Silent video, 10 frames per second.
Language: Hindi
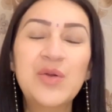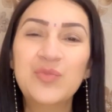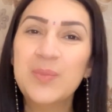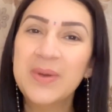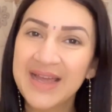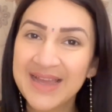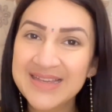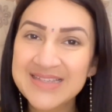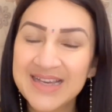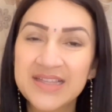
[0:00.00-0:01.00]
वो
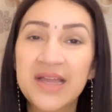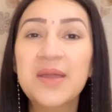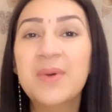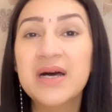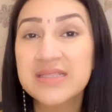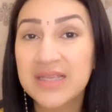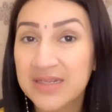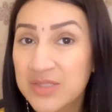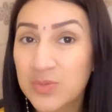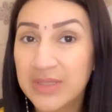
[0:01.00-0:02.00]
मनाया जाता है माँ
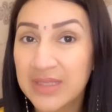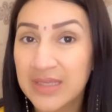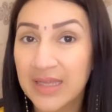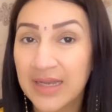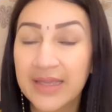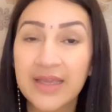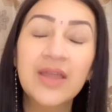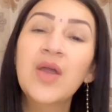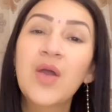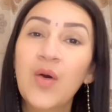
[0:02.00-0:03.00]
सरस्वती के लिए
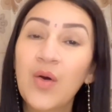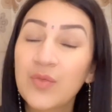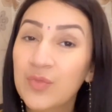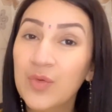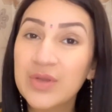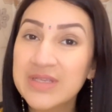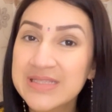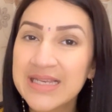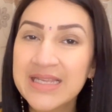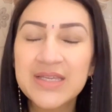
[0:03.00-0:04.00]
और वो
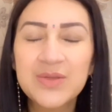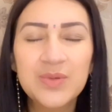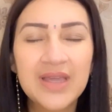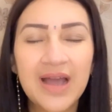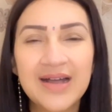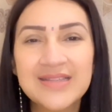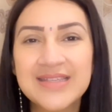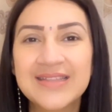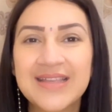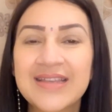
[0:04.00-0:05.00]
इसीलिए क्योंकि आज
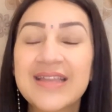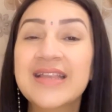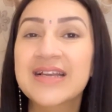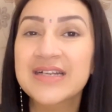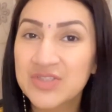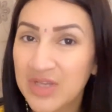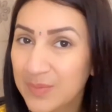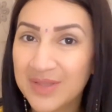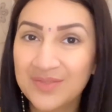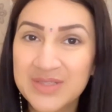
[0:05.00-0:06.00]
के दिन इनका
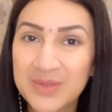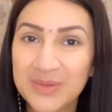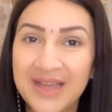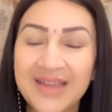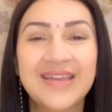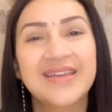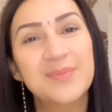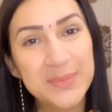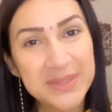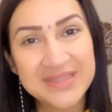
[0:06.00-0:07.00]
जन्म दिवस होता है
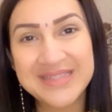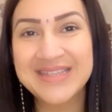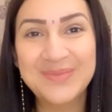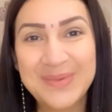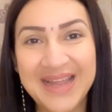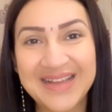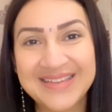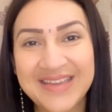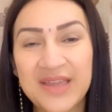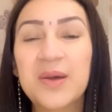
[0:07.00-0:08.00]
बर्थडे
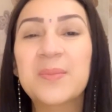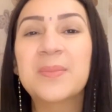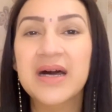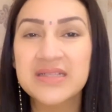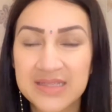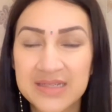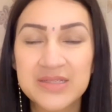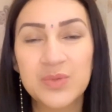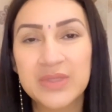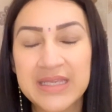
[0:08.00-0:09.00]
मनाते हैं हम माँ
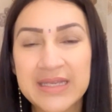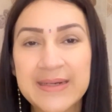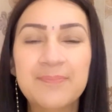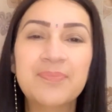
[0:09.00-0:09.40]
सरस्वती का